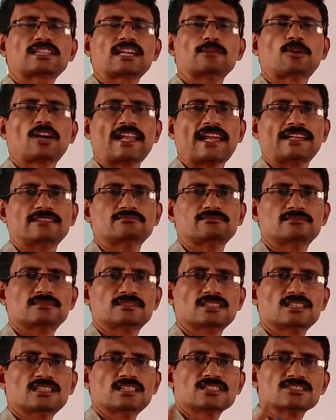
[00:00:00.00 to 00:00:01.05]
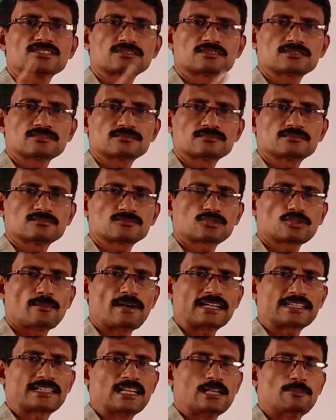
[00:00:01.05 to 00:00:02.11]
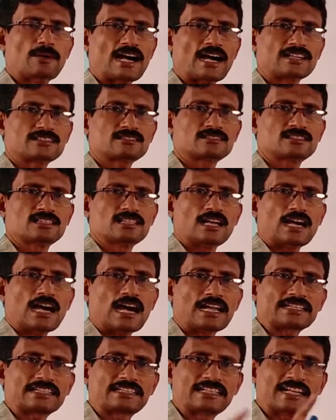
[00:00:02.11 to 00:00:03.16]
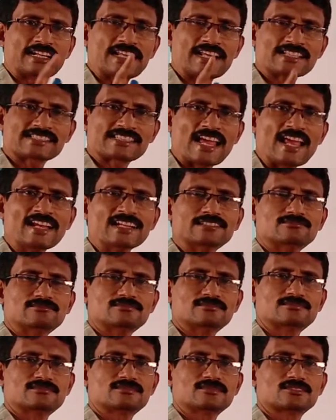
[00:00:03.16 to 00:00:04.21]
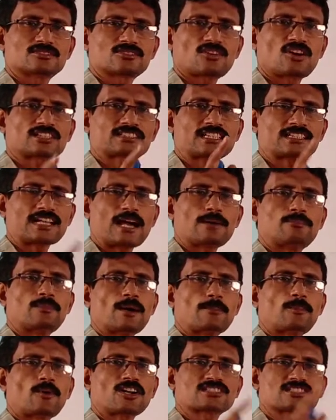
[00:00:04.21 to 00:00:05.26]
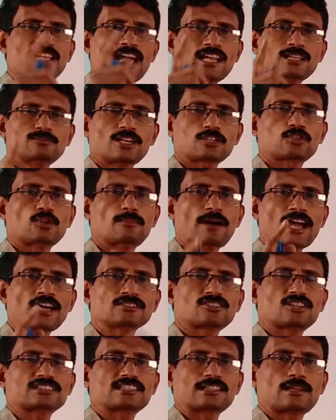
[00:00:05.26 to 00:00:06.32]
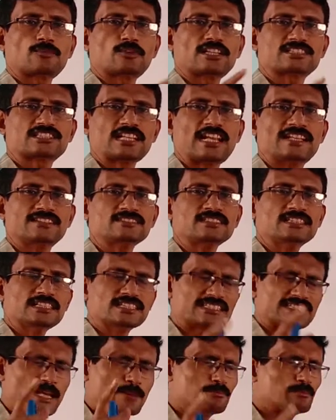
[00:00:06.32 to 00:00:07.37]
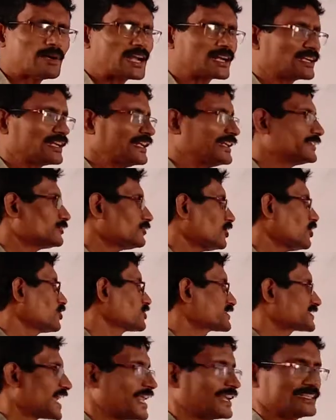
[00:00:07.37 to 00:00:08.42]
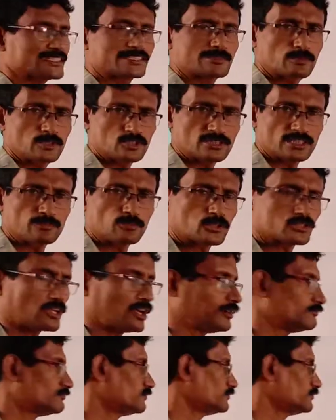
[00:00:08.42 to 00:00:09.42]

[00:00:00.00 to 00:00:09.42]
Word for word: কে বলেন তোমার গিলবার্ট আর গেডেসেন কথাটা বা পর্যায়ন বা কমায়ন কথাটা বলেছিলেন চেম্বারলিন ও স্যালিস বিউরি প্রথম